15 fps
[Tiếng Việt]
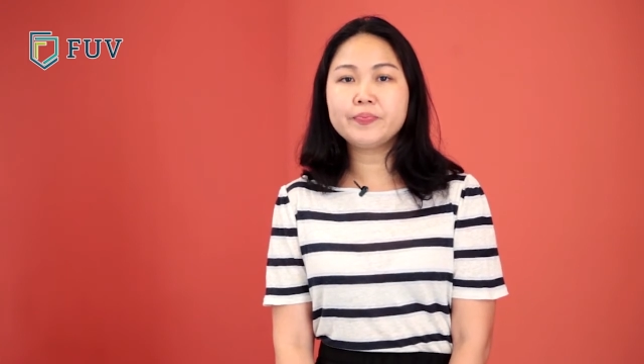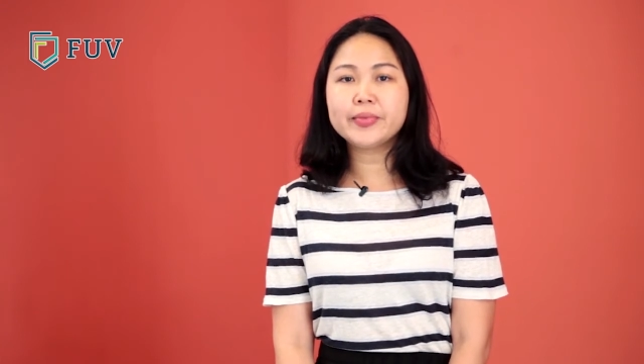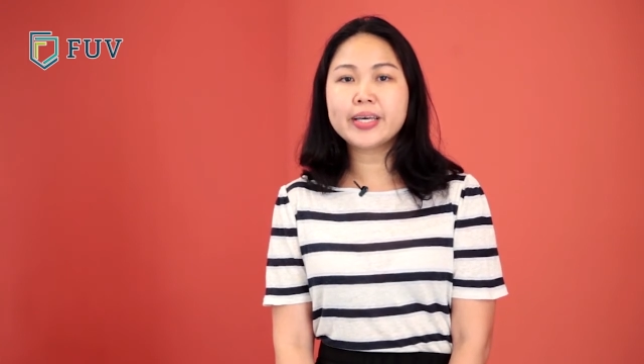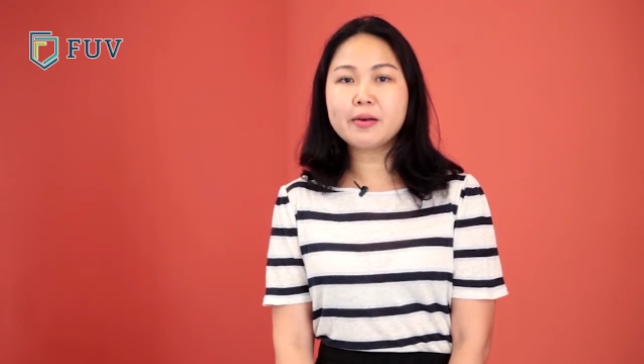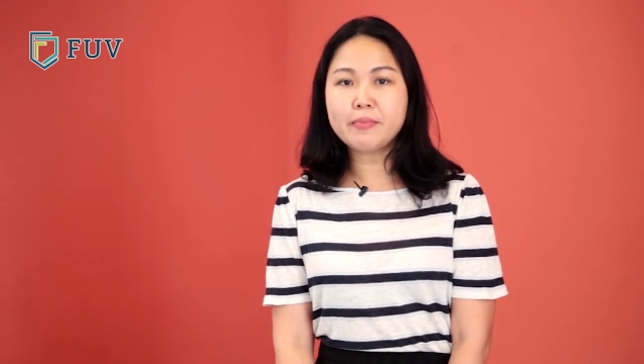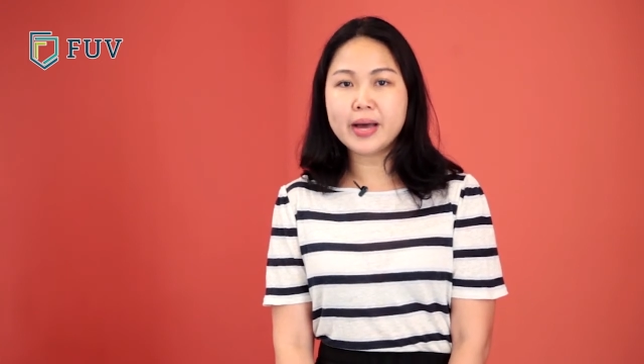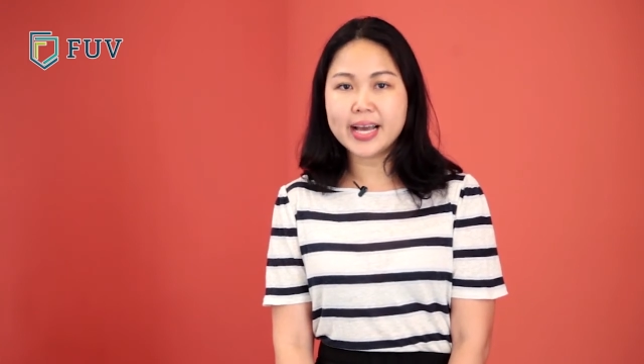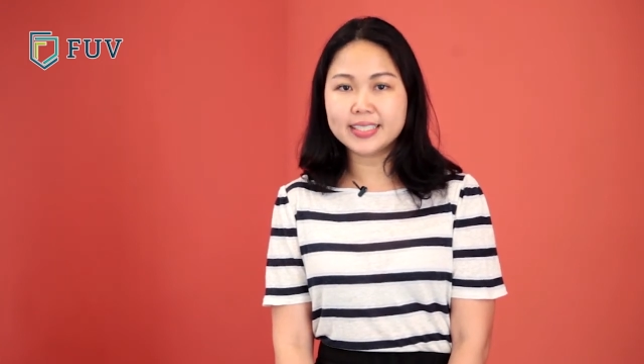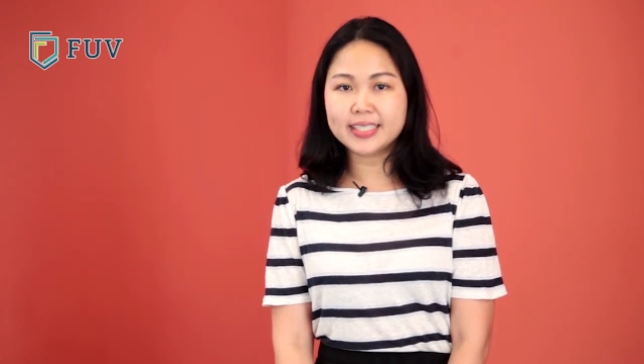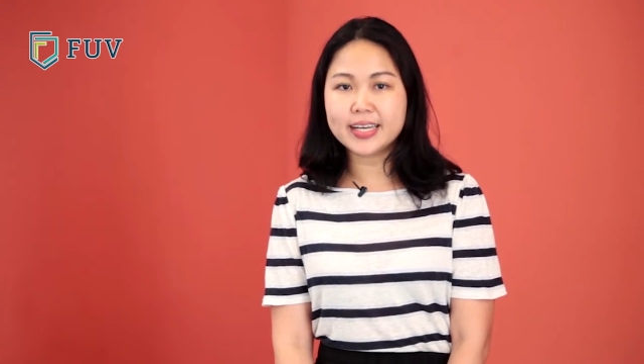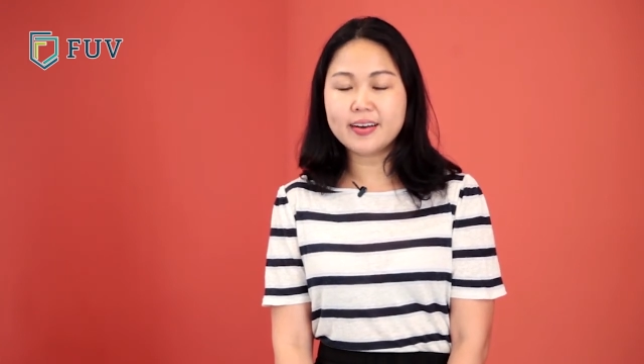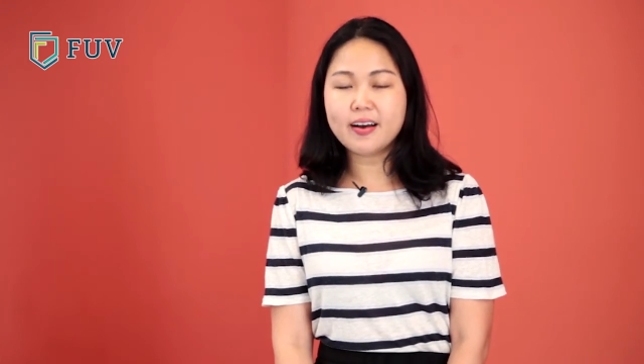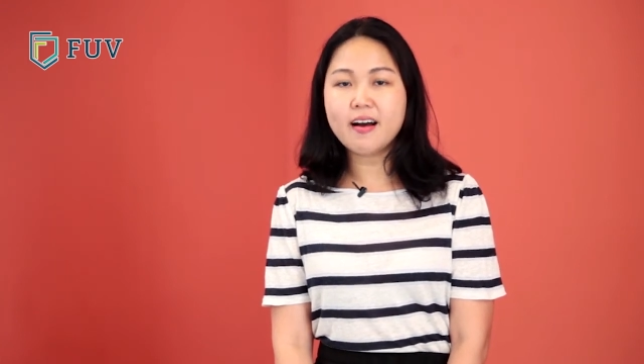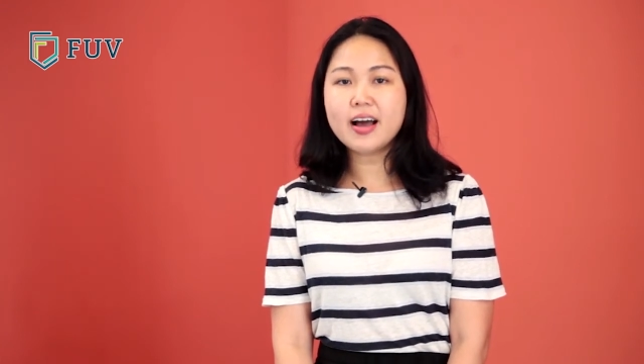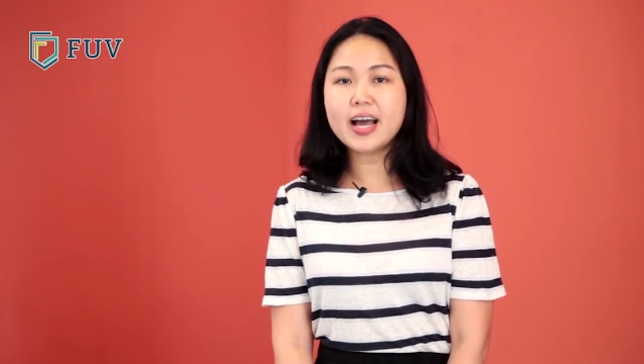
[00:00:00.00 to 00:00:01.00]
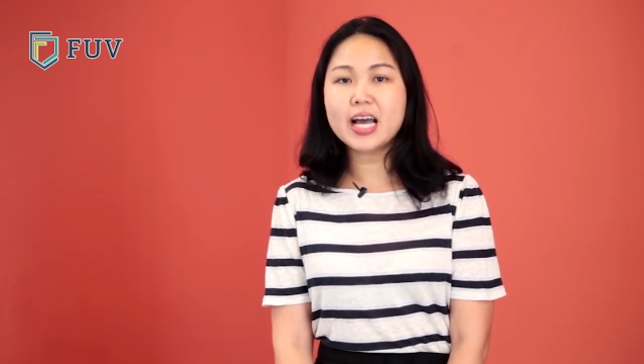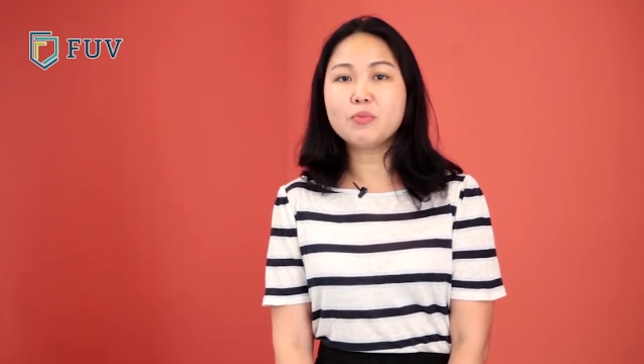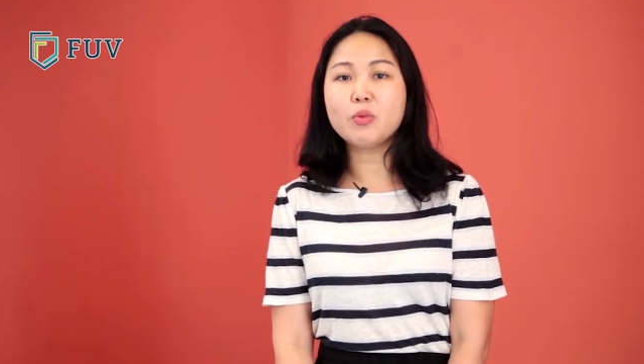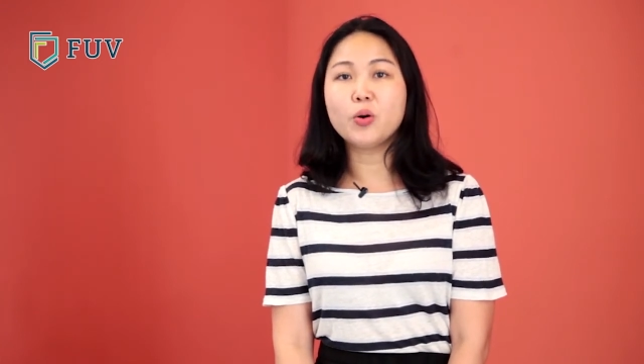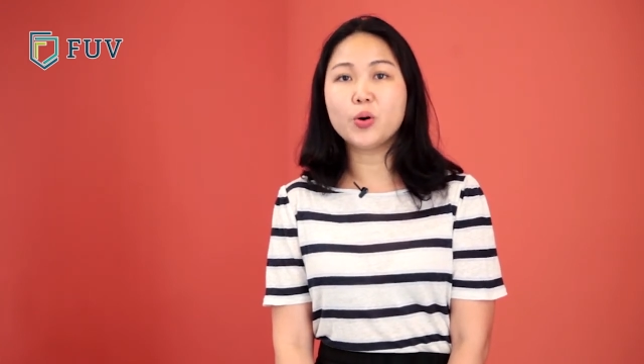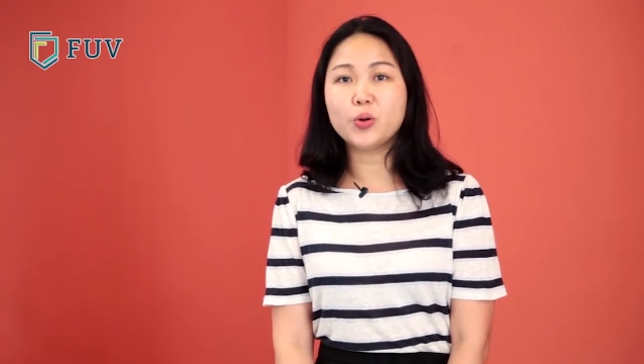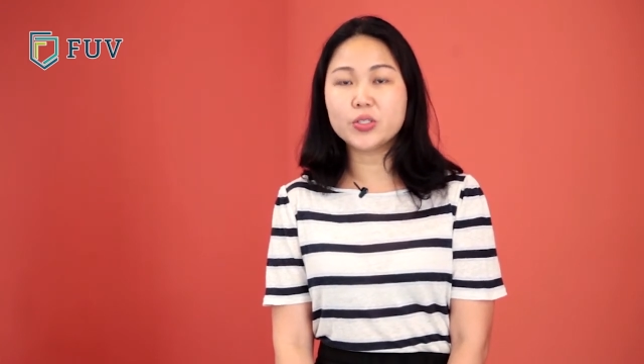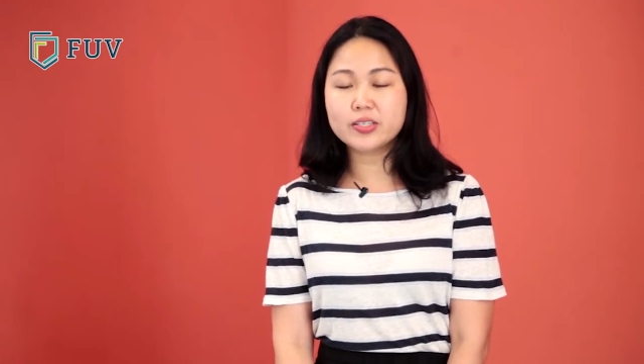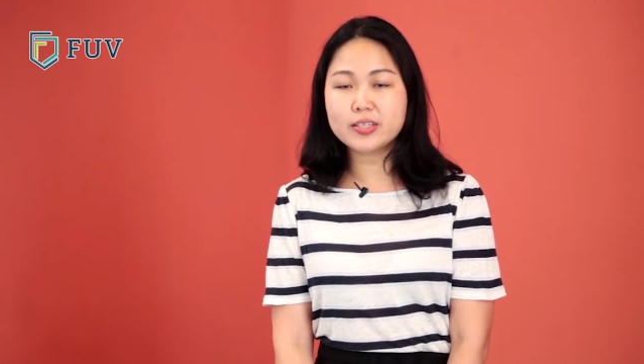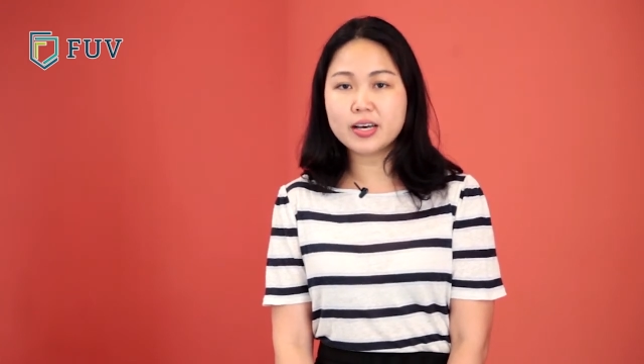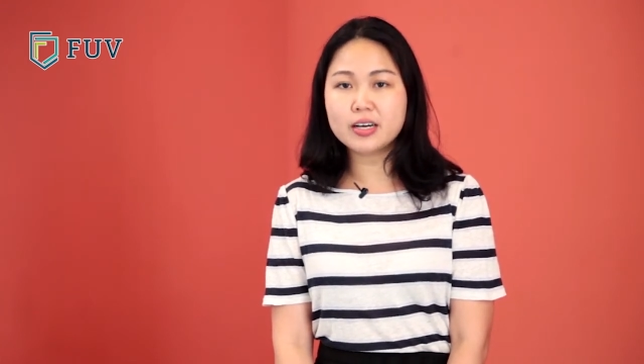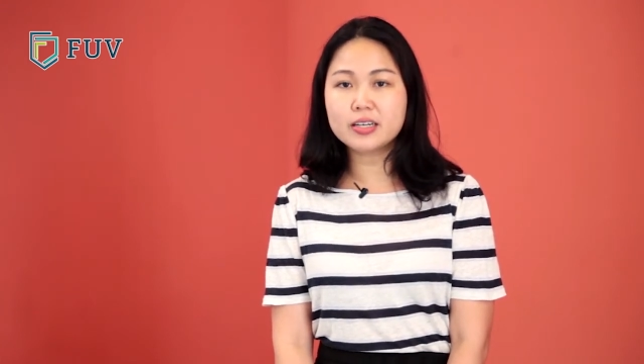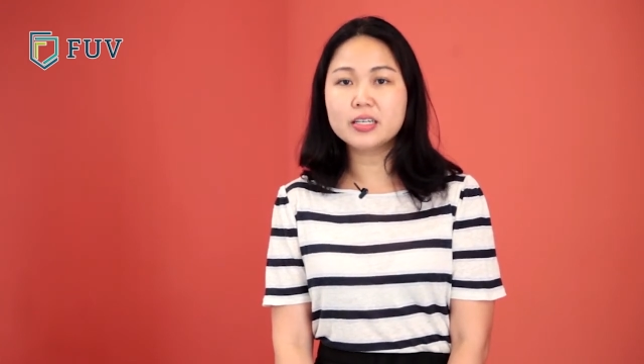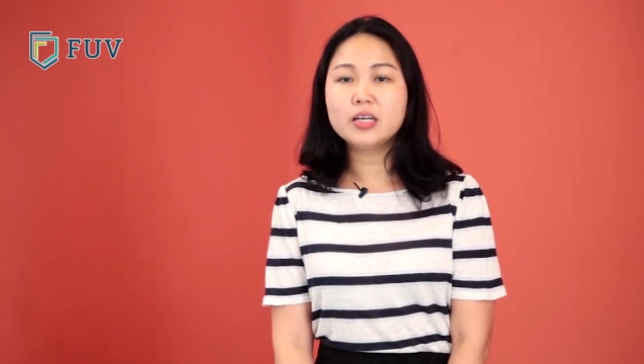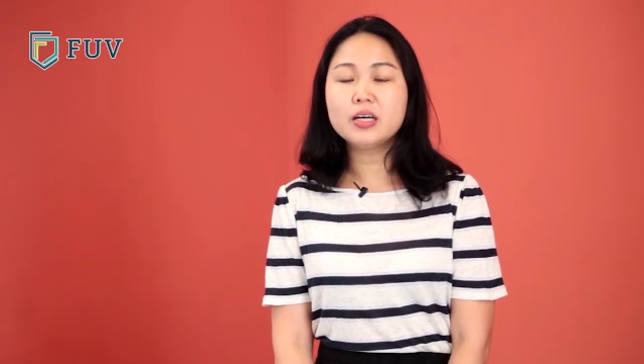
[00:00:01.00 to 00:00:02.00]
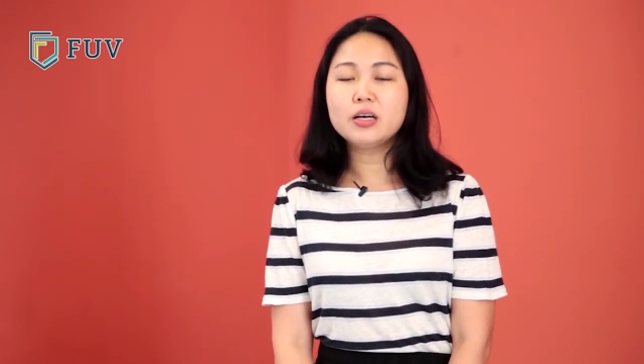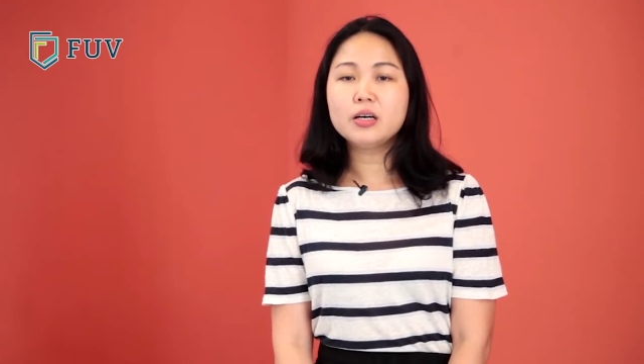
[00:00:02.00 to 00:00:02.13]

các bạn sẽ có hai bộ hồ sơ.